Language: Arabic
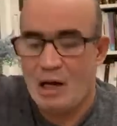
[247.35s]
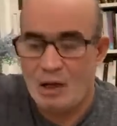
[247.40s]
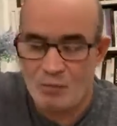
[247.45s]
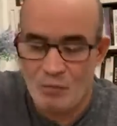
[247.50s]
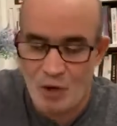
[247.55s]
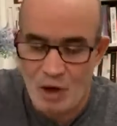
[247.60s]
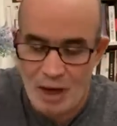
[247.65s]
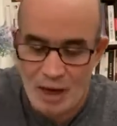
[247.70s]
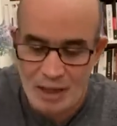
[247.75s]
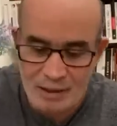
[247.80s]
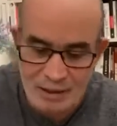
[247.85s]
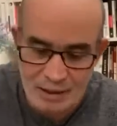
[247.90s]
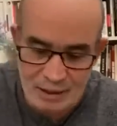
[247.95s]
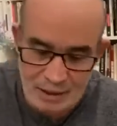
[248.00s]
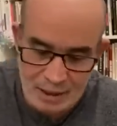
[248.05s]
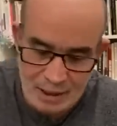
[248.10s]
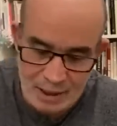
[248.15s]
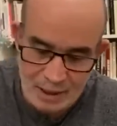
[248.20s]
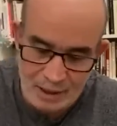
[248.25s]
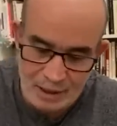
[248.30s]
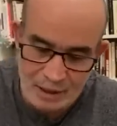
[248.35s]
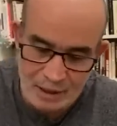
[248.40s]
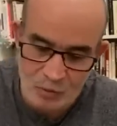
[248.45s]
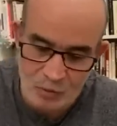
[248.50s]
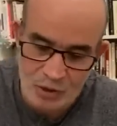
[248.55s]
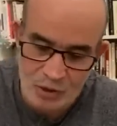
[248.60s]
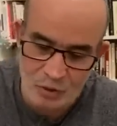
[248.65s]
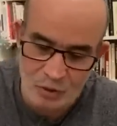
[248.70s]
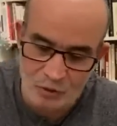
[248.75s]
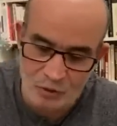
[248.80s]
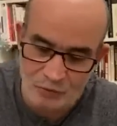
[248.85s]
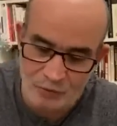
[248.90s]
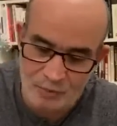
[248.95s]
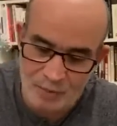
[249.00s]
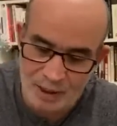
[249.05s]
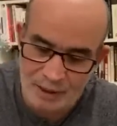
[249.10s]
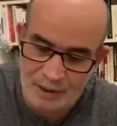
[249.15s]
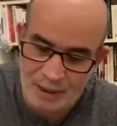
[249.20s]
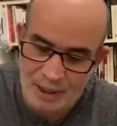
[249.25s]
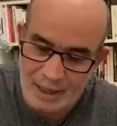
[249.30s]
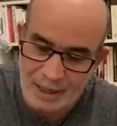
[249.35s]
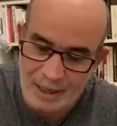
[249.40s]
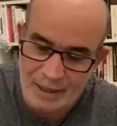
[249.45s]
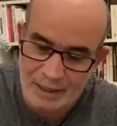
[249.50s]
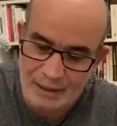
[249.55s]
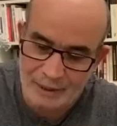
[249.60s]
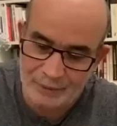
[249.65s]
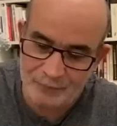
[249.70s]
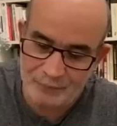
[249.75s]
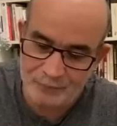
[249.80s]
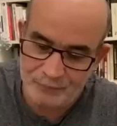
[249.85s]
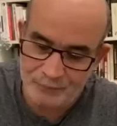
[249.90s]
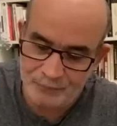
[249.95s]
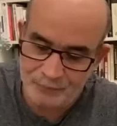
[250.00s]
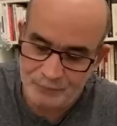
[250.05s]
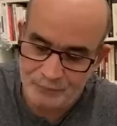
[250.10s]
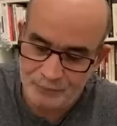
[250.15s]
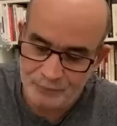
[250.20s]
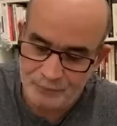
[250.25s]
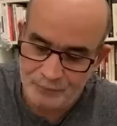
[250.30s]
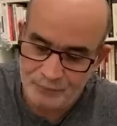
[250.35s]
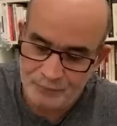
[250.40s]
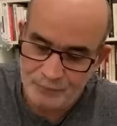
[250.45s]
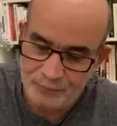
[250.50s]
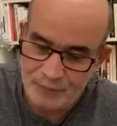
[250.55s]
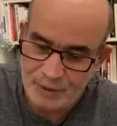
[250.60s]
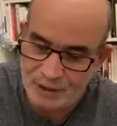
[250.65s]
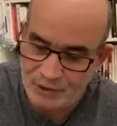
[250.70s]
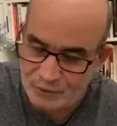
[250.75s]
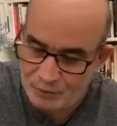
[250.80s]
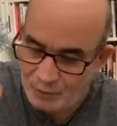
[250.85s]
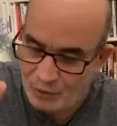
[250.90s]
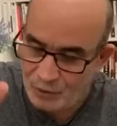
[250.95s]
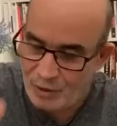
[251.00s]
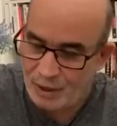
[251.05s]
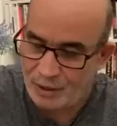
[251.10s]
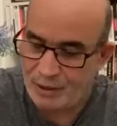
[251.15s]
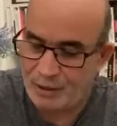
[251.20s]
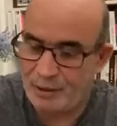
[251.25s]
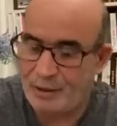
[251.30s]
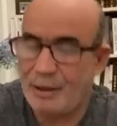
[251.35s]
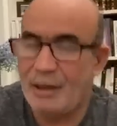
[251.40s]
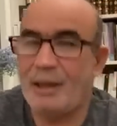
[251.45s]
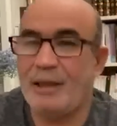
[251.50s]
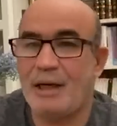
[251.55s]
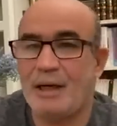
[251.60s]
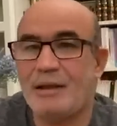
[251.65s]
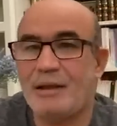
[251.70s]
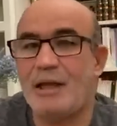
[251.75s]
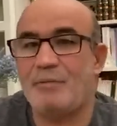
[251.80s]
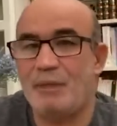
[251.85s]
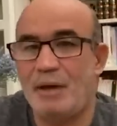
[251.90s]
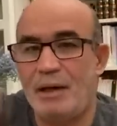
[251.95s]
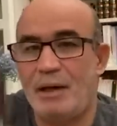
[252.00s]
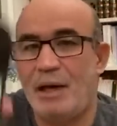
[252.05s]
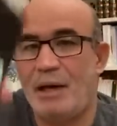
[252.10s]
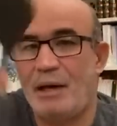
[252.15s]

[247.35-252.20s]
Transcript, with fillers: المعادي الى اخره، واش يقول في مقطع اخر؟ اسمعوا هذه، هذه اكثر من